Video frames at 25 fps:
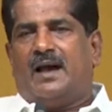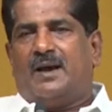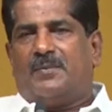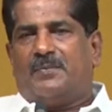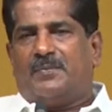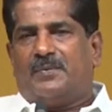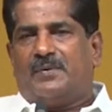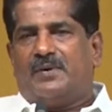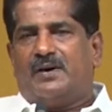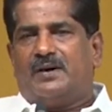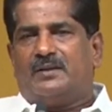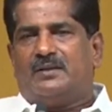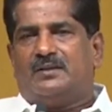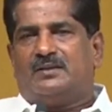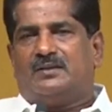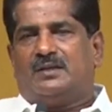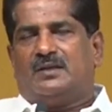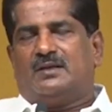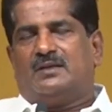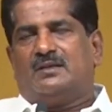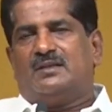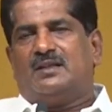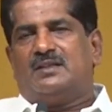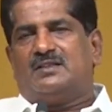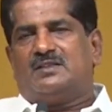ఆ అపవాద
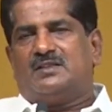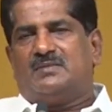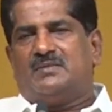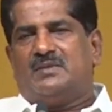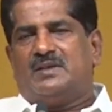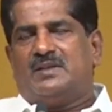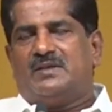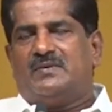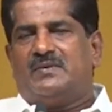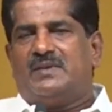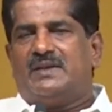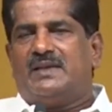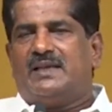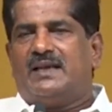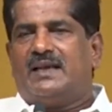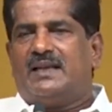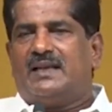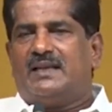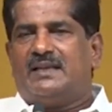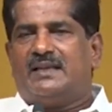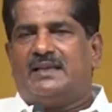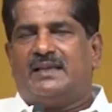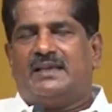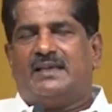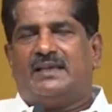తెలుగుదేశం మీద
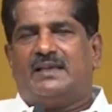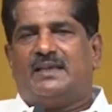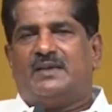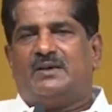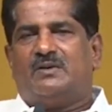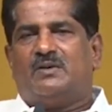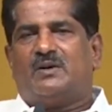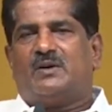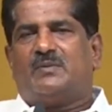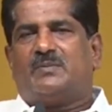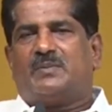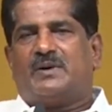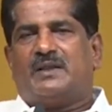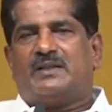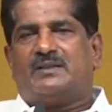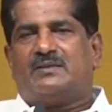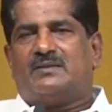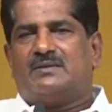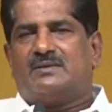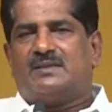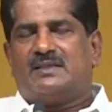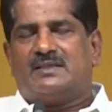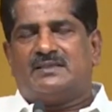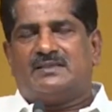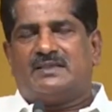వెయ్యాలని ఒక
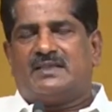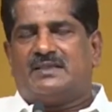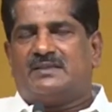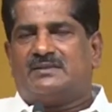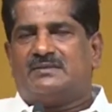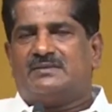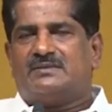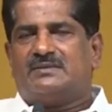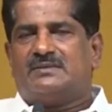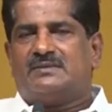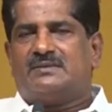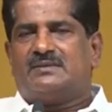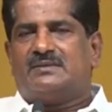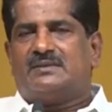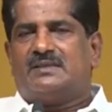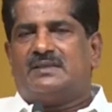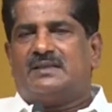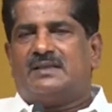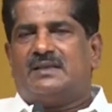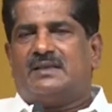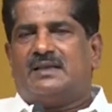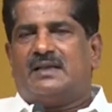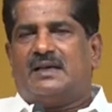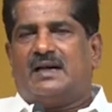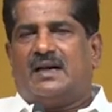ప్రయత్నం చేశారు
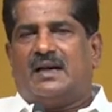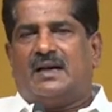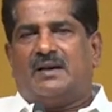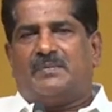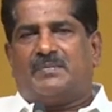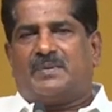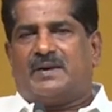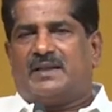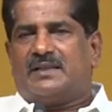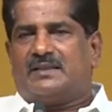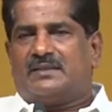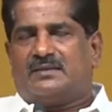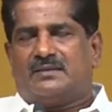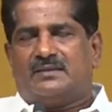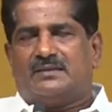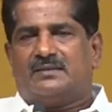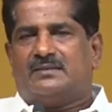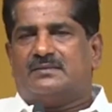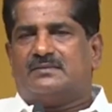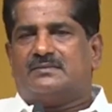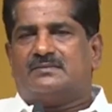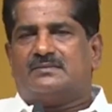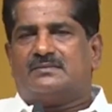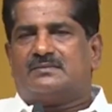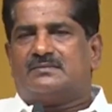ఆ ప్రయత్నం
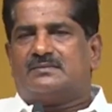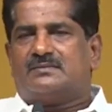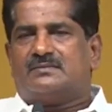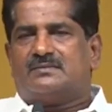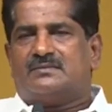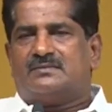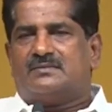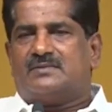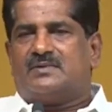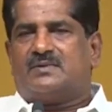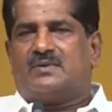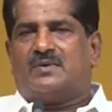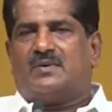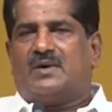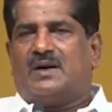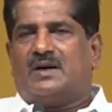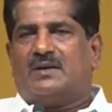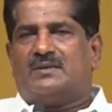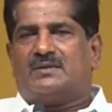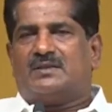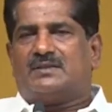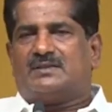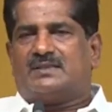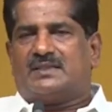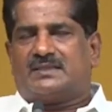మరి
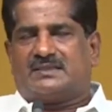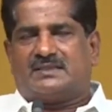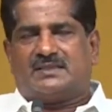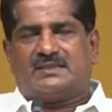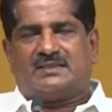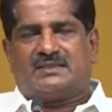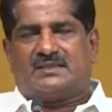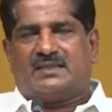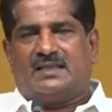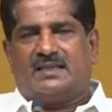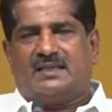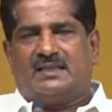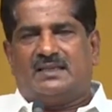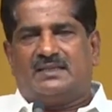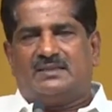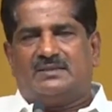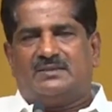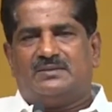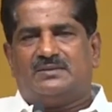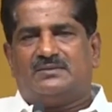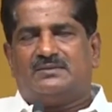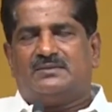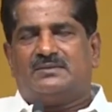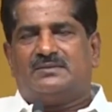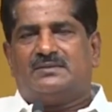వాళ్ళతో సక్సెస్
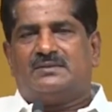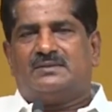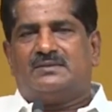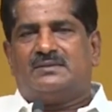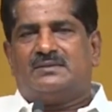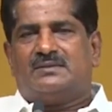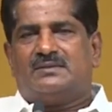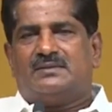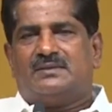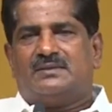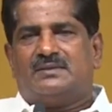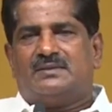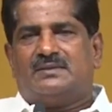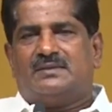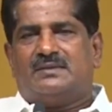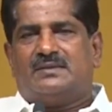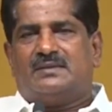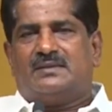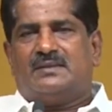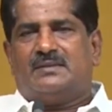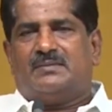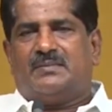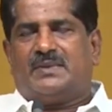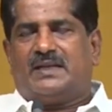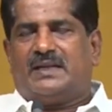కాలేదు
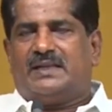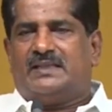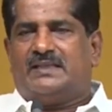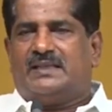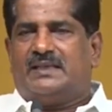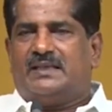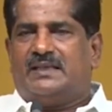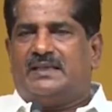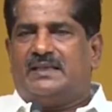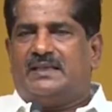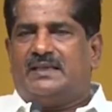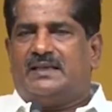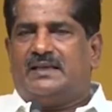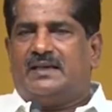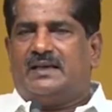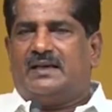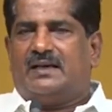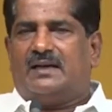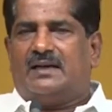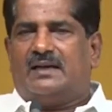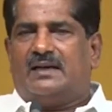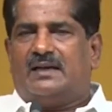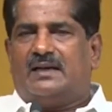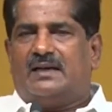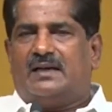మరి అది
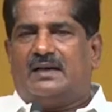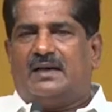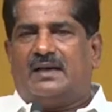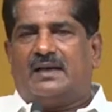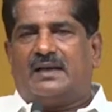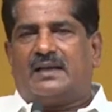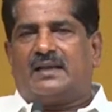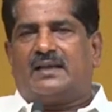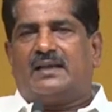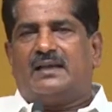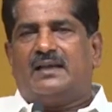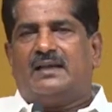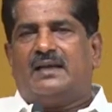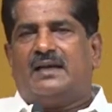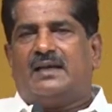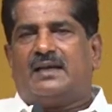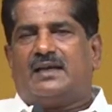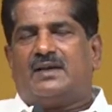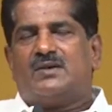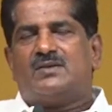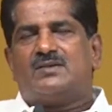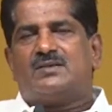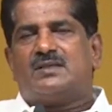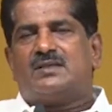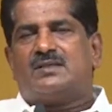ఆ రకంగా
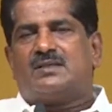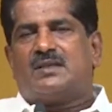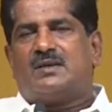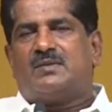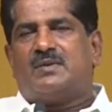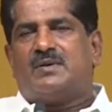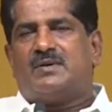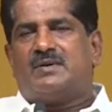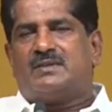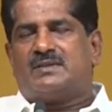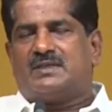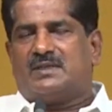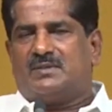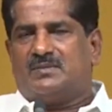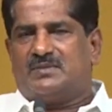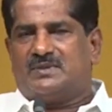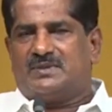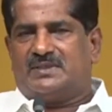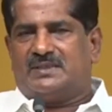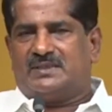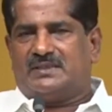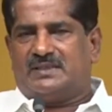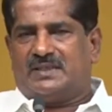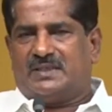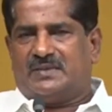కౌన్సిల్ సమావేశాలు
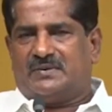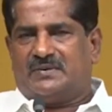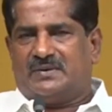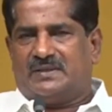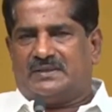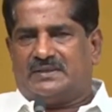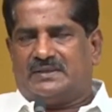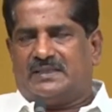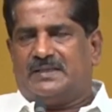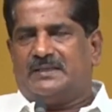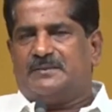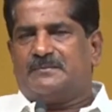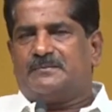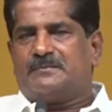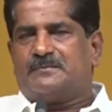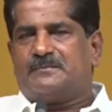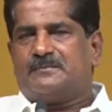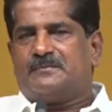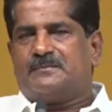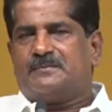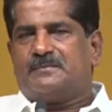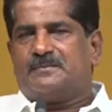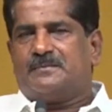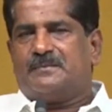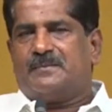ముగిసిన తర్వాత
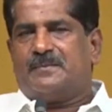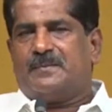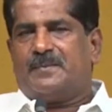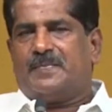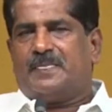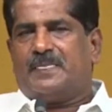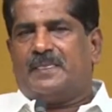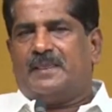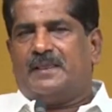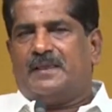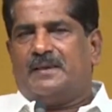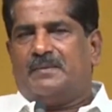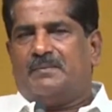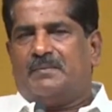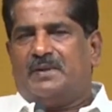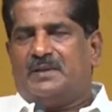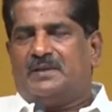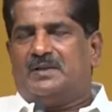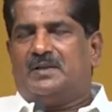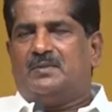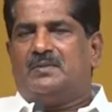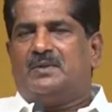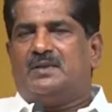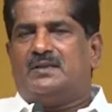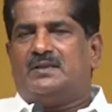
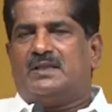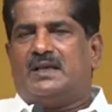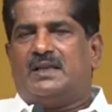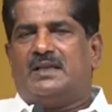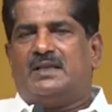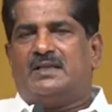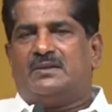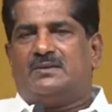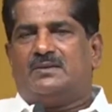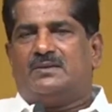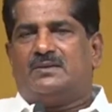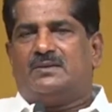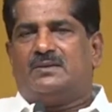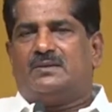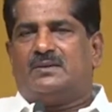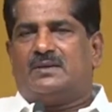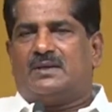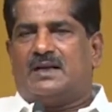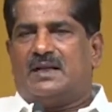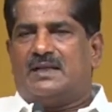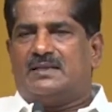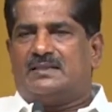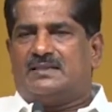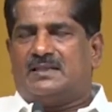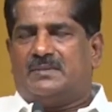పద్దెనిమిదో తారీఖు
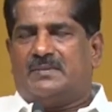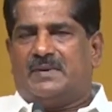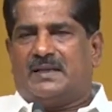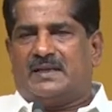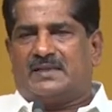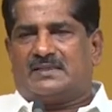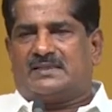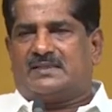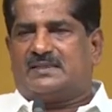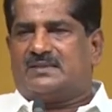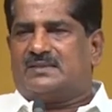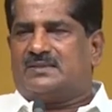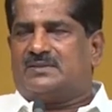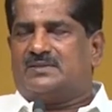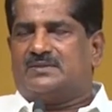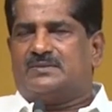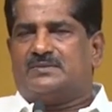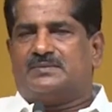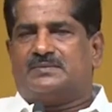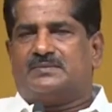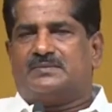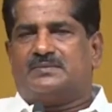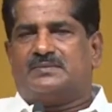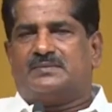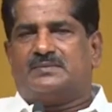రాజ్యసభ ఎలక్షన్స్
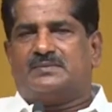